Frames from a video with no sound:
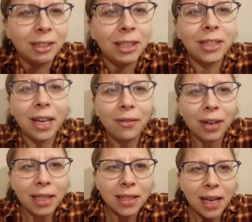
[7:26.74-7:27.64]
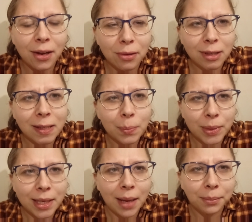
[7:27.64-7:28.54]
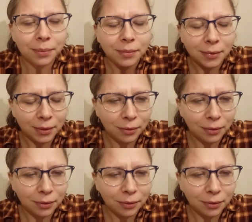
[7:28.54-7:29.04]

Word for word: dzisiaj wracając z psem,